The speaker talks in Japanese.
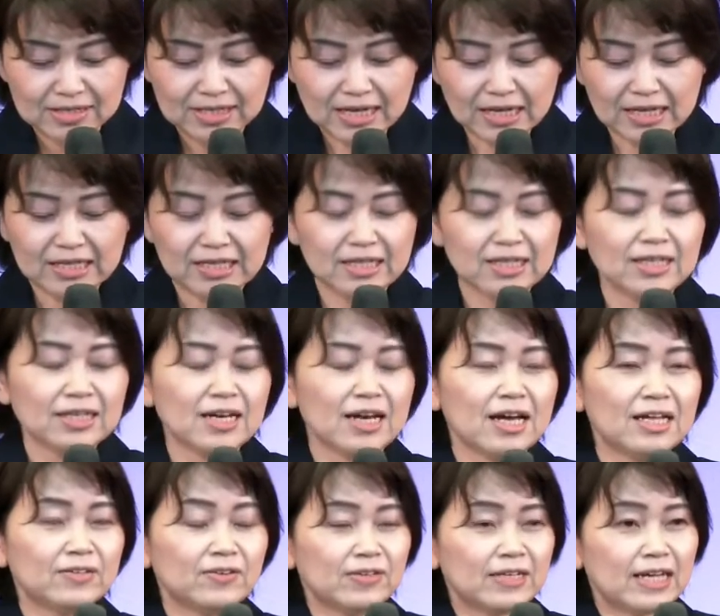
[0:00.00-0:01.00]
さっき
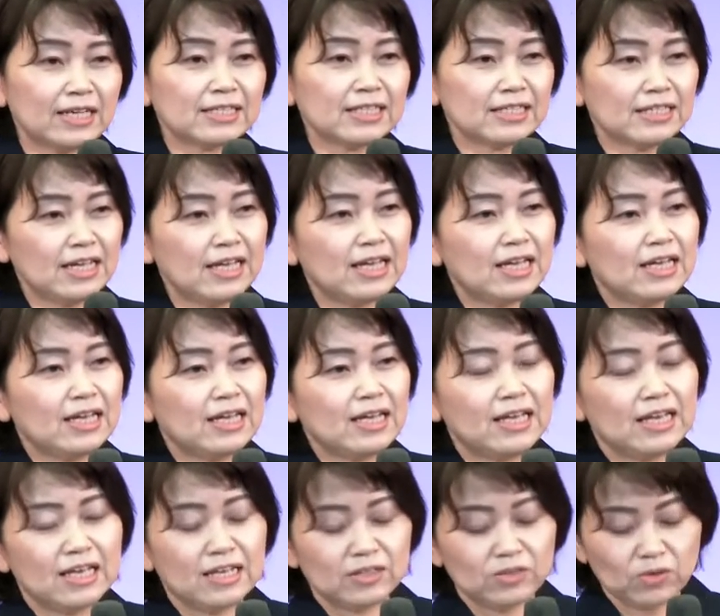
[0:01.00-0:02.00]
あの朝ね、
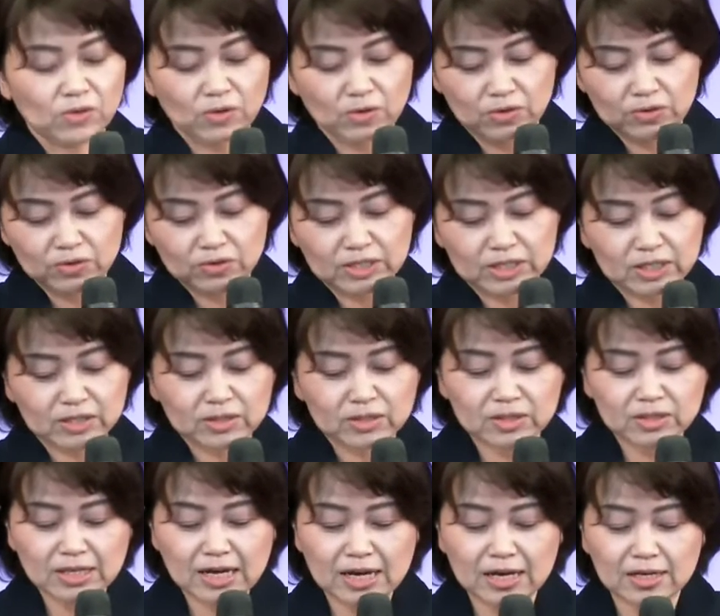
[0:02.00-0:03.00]
えっ、ー、と、ゆきち
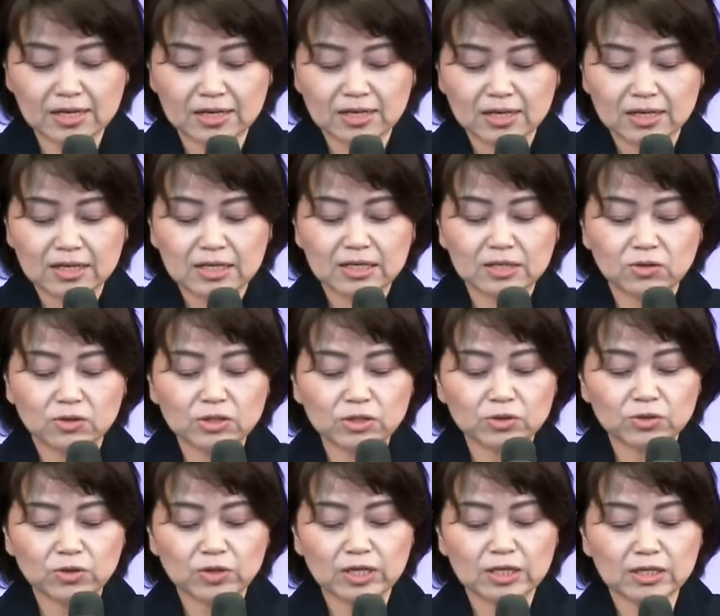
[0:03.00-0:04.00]
くんが祈り
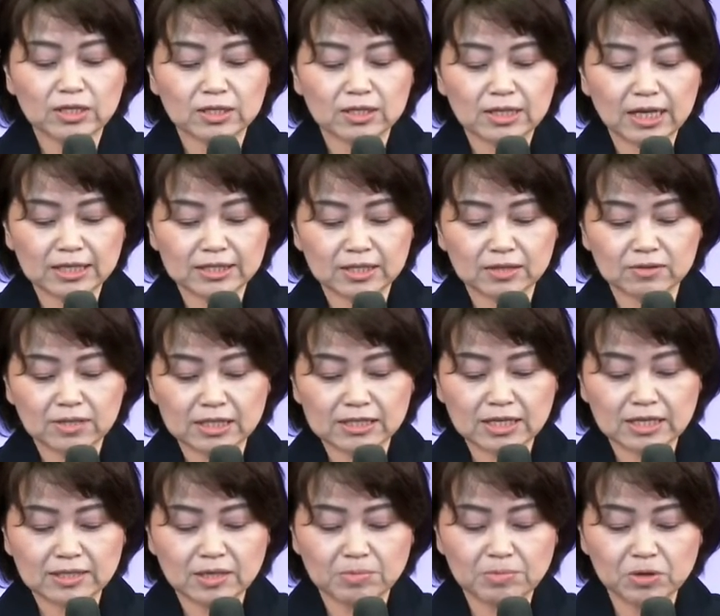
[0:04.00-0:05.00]
の時に出してくだ
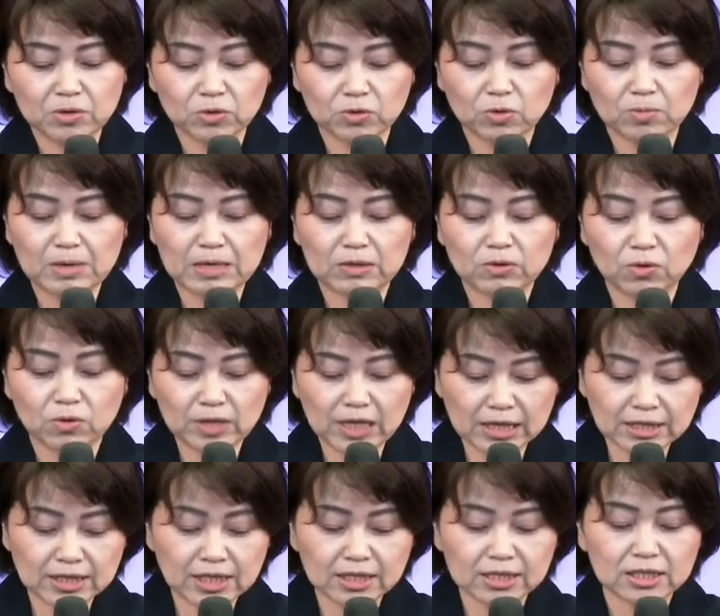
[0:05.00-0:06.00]
さった御言葉と
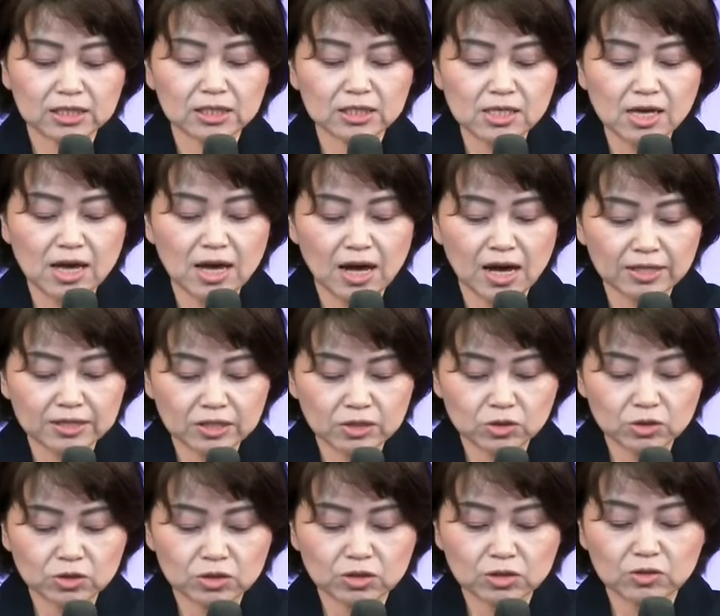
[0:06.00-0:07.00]
同じです。支援
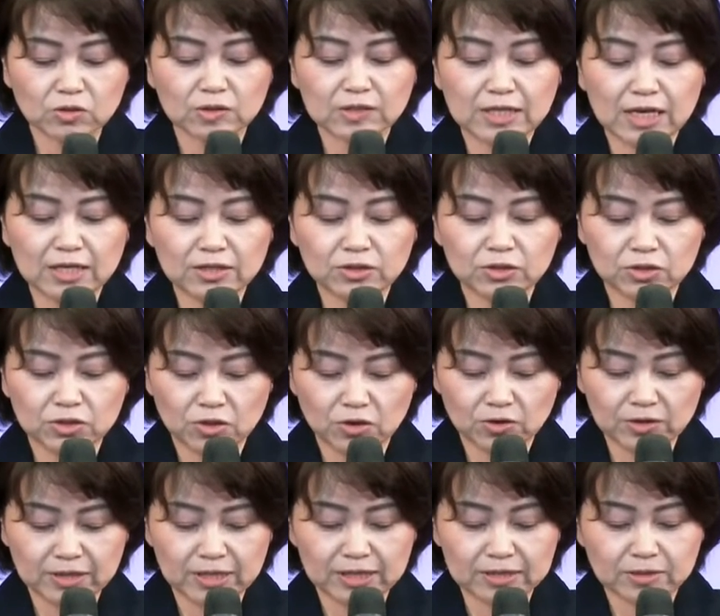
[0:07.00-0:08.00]
89の
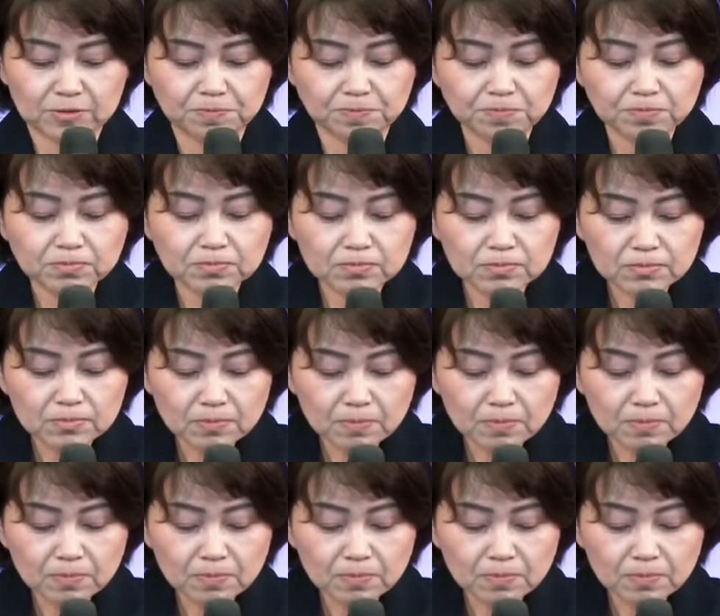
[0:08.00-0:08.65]
34です。こ